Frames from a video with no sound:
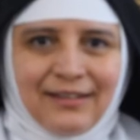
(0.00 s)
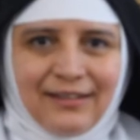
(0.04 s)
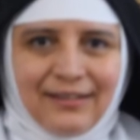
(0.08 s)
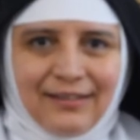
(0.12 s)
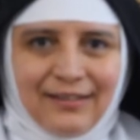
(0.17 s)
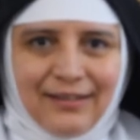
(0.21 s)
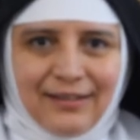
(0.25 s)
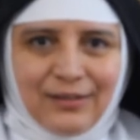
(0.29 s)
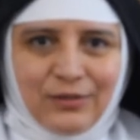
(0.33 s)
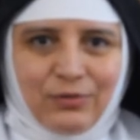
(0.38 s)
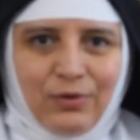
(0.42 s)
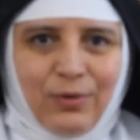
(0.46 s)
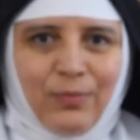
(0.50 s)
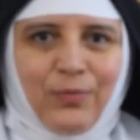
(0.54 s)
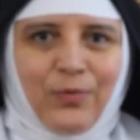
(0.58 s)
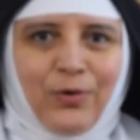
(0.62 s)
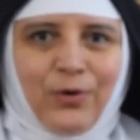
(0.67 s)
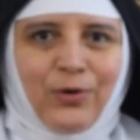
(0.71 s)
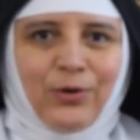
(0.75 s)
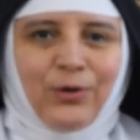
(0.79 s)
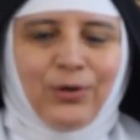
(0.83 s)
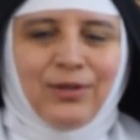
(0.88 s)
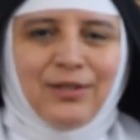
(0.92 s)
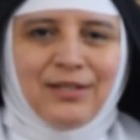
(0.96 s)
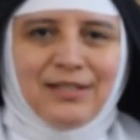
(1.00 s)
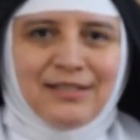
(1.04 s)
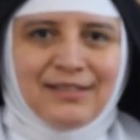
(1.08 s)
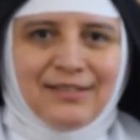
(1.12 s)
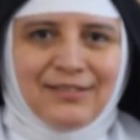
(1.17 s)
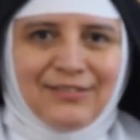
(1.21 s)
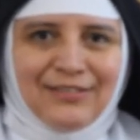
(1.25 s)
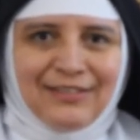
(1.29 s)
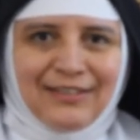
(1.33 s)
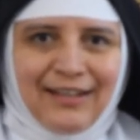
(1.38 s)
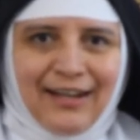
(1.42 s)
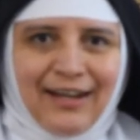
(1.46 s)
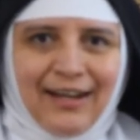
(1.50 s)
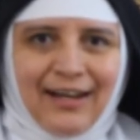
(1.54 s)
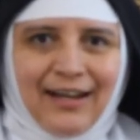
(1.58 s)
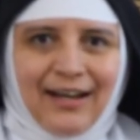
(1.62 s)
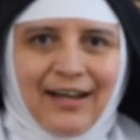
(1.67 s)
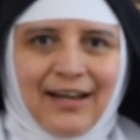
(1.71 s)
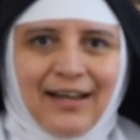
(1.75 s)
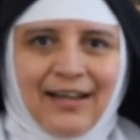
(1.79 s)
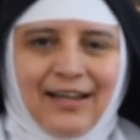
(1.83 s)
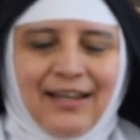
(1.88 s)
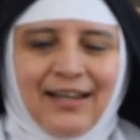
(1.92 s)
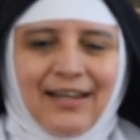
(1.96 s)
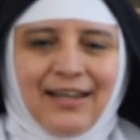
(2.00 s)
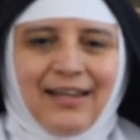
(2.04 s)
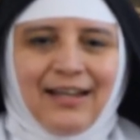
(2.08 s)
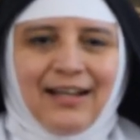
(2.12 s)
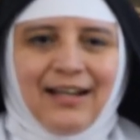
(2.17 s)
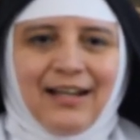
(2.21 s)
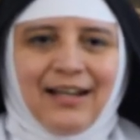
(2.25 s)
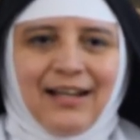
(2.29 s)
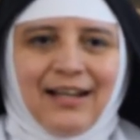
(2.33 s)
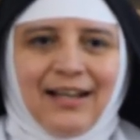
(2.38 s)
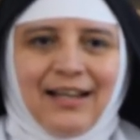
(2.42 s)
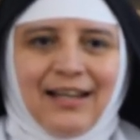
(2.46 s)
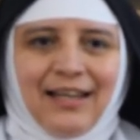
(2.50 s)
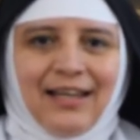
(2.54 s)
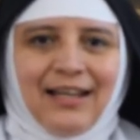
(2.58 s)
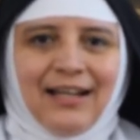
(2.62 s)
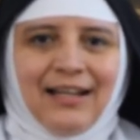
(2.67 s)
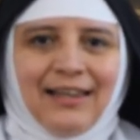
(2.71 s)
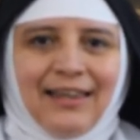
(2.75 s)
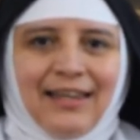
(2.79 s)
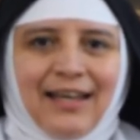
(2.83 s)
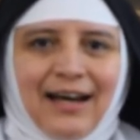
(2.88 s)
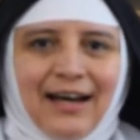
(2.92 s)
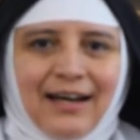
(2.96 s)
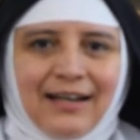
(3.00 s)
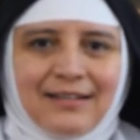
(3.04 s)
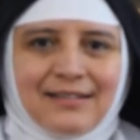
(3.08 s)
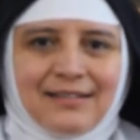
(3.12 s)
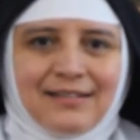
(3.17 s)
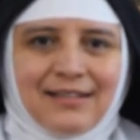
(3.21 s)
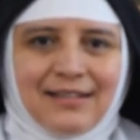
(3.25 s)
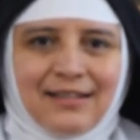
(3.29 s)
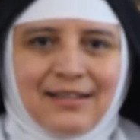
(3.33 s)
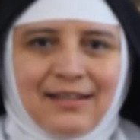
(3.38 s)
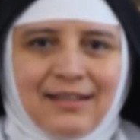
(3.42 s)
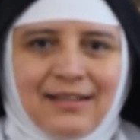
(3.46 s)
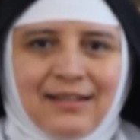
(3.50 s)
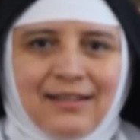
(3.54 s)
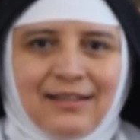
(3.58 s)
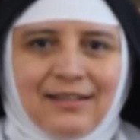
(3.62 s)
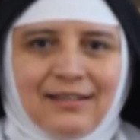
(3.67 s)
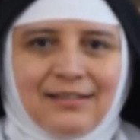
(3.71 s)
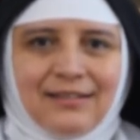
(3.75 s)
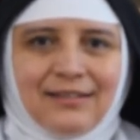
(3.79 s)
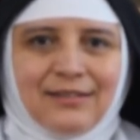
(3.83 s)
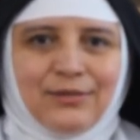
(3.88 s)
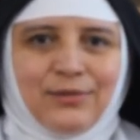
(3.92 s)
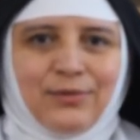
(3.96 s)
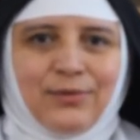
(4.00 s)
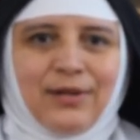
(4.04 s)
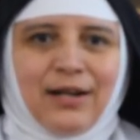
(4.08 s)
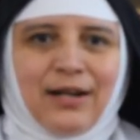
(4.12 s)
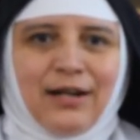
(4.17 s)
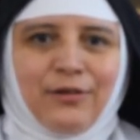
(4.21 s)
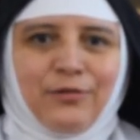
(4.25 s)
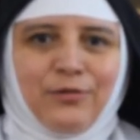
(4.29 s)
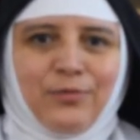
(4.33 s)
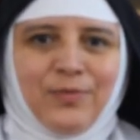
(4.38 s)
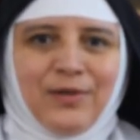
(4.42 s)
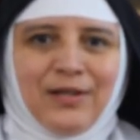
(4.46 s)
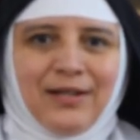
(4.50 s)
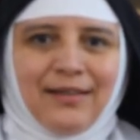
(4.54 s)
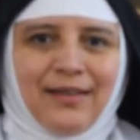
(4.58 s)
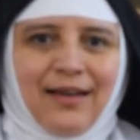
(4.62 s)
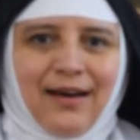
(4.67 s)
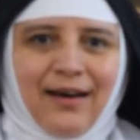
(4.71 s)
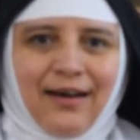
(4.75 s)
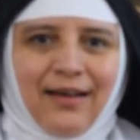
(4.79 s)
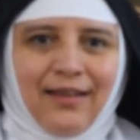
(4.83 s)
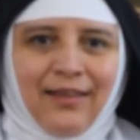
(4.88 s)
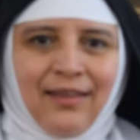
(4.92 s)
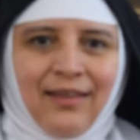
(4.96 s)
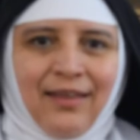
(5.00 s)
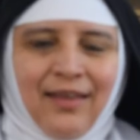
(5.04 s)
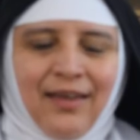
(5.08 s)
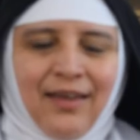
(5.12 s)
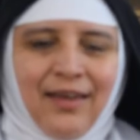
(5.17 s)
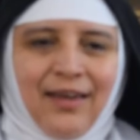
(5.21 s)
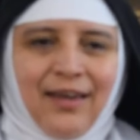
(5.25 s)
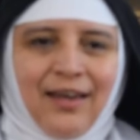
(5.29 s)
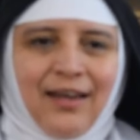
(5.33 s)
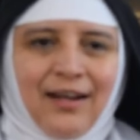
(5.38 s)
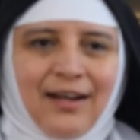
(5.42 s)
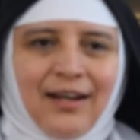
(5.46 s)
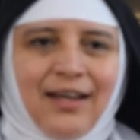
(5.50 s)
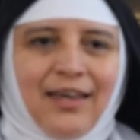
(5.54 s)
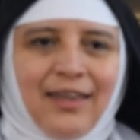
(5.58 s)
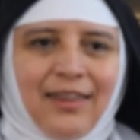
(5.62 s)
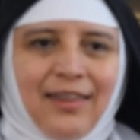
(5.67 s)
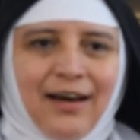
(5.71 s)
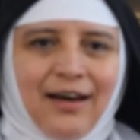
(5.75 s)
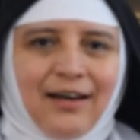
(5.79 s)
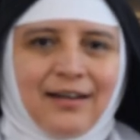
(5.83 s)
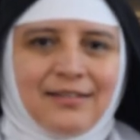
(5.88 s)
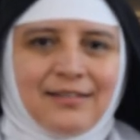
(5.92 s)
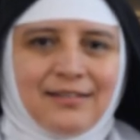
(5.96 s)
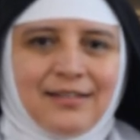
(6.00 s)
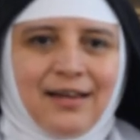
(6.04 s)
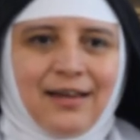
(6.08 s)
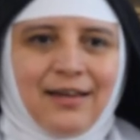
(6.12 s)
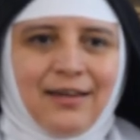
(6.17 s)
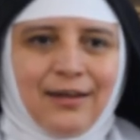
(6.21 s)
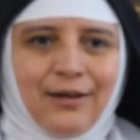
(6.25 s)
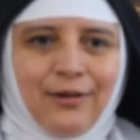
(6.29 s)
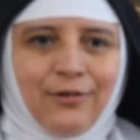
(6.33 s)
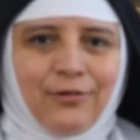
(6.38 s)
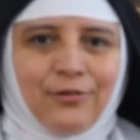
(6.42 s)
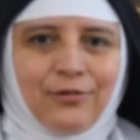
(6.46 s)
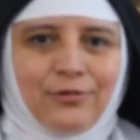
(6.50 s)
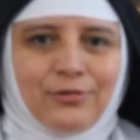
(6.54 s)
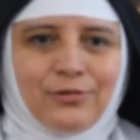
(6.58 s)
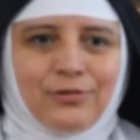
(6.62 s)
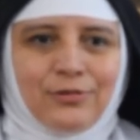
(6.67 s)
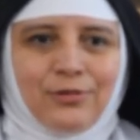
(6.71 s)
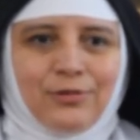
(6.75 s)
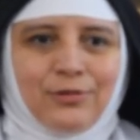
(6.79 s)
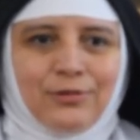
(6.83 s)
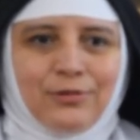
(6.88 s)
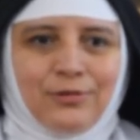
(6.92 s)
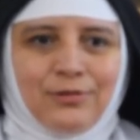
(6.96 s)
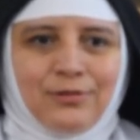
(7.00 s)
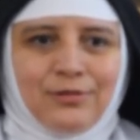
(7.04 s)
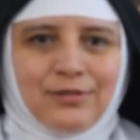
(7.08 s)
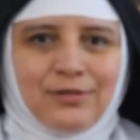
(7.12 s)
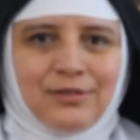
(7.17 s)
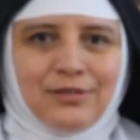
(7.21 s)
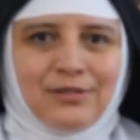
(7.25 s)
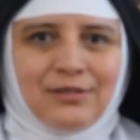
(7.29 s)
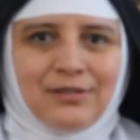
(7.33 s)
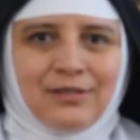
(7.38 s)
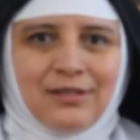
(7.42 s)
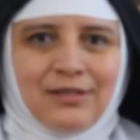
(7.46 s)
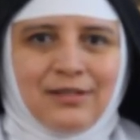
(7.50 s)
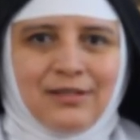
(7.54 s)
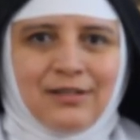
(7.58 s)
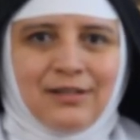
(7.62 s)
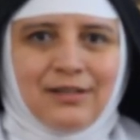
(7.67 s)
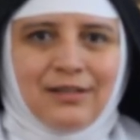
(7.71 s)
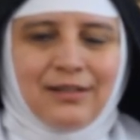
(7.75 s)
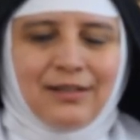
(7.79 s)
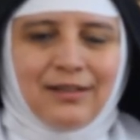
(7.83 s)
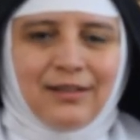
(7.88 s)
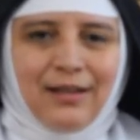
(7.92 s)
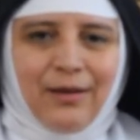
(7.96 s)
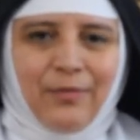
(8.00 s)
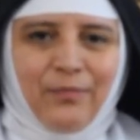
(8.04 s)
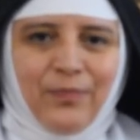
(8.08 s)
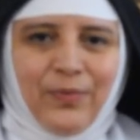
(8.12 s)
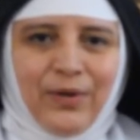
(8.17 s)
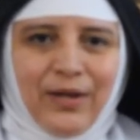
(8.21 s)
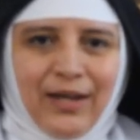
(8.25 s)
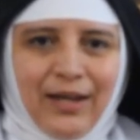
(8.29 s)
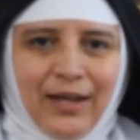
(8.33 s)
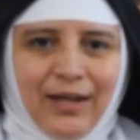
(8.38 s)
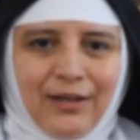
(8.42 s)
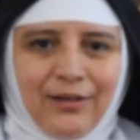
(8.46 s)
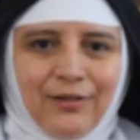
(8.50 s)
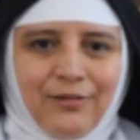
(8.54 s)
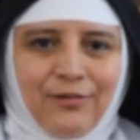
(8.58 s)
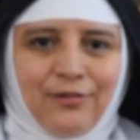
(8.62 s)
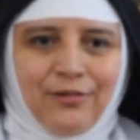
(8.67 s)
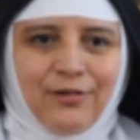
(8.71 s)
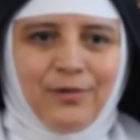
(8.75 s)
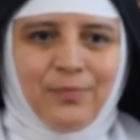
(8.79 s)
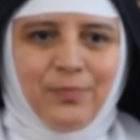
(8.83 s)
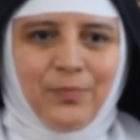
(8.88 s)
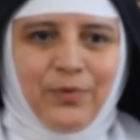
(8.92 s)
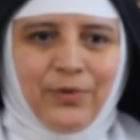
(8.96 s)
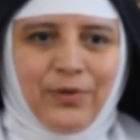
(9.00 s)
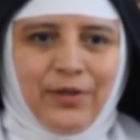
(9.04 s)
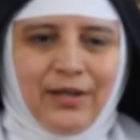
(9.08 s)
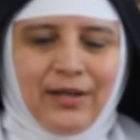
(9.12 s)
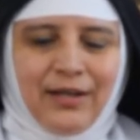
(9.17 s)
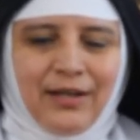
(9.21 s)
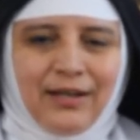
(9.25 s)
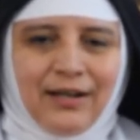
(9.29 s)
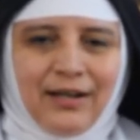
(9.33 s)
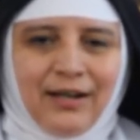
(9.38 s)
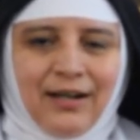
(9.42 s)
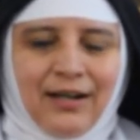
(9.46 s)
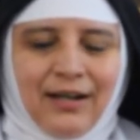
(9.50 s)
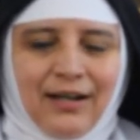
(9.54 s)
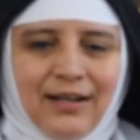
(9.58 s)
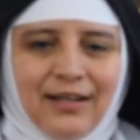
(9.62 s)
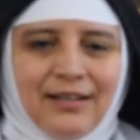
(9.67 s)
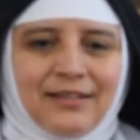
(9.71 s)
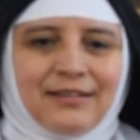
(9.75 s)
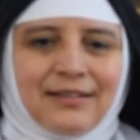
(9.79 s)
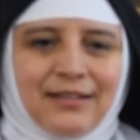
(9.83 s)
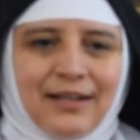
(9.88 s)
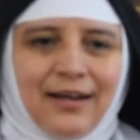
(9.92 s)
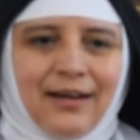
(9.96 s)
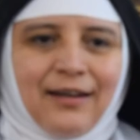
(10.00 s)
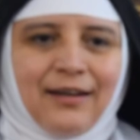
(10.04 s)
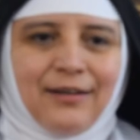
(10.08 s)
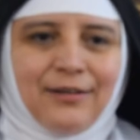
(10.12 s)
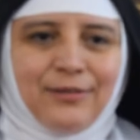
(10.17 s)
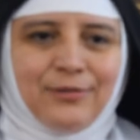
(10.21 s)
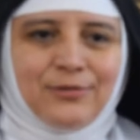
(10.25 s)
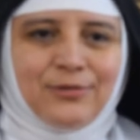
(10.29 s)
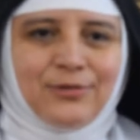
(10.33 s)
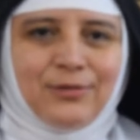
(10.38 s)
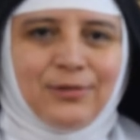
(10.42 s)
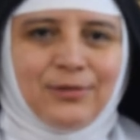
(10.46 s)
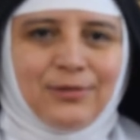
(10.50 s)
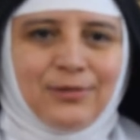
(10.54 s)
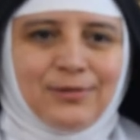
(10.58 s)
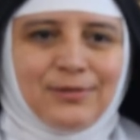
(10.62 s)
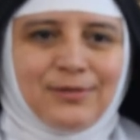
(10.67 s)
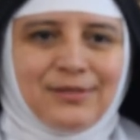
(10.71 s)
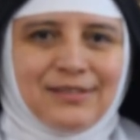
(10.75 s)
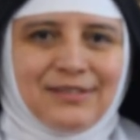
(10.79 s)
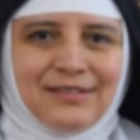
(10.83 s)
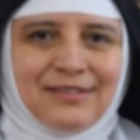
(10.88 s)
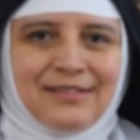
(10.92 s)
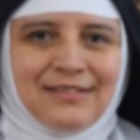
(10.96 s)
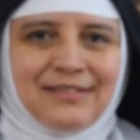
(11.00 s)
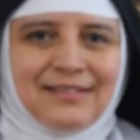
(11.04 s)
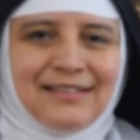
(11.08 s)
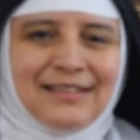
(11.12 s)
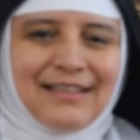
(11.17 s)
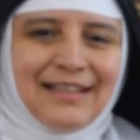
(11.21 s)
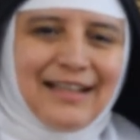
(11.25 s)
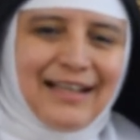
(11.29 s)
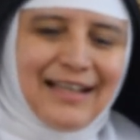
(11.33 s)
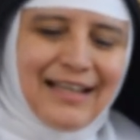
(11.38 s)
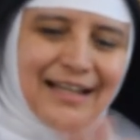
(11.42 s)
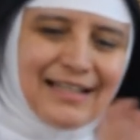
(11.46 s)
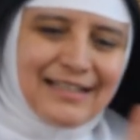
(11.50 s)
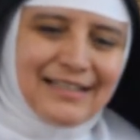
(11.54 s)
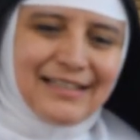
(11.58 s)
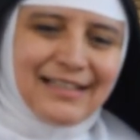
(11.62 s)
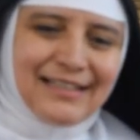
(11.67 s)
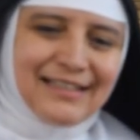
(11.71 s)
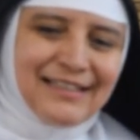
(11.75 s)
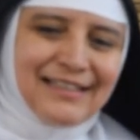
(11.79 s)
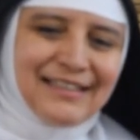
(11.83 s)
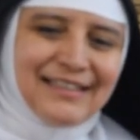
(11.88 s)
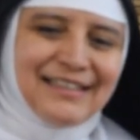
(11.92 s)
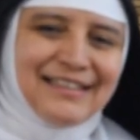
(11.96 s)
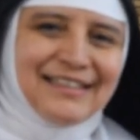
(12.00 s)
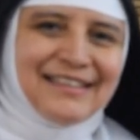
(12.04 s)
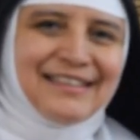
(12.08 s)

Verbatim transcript: de su amor, de su entrega, el, el darse, de su gran humildad, el quedarse ahí con nosotros, tan pequeño y poder entrar en nosotros. Gracias.